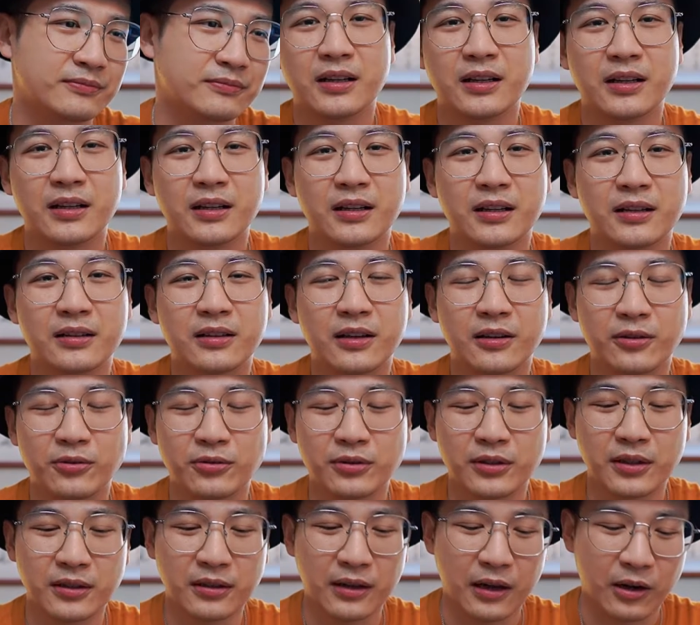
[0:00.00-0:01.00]
呃，等
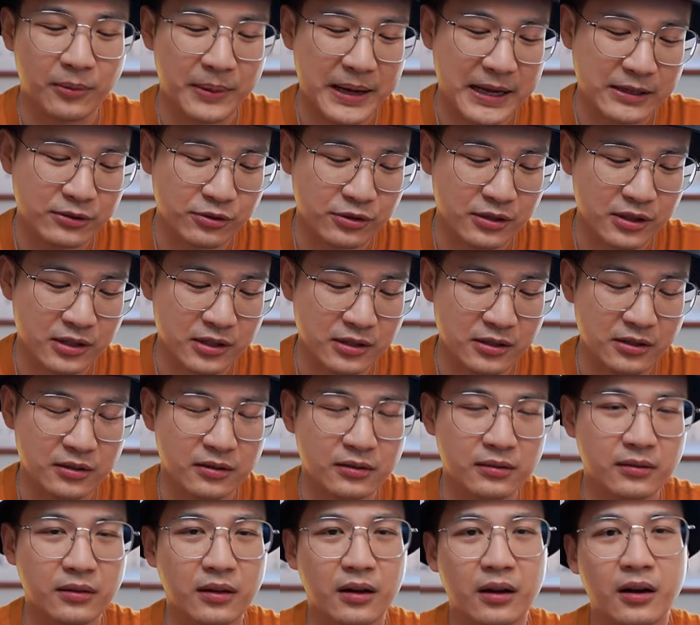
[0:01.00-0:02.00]
于呢，老爸去
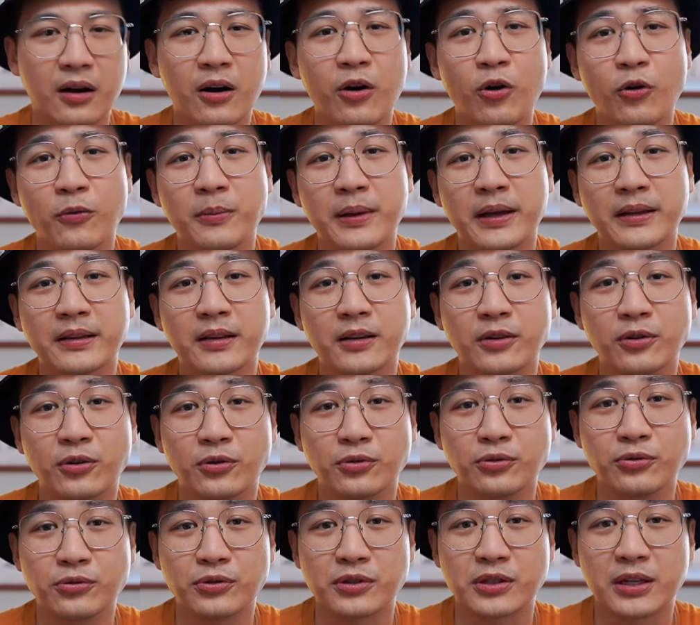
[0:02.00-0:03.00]
世啊，后面呢
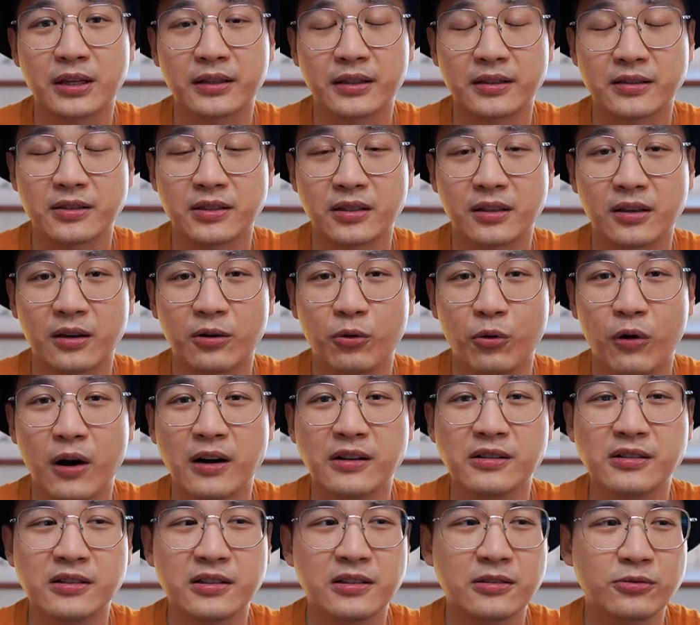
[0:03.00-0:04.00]
又遇上了这个
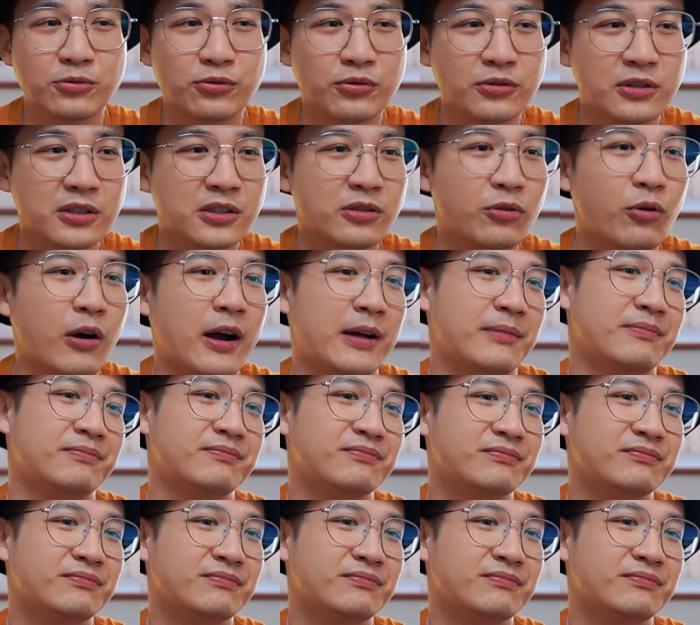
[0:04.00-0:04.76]
黄巾军之乱。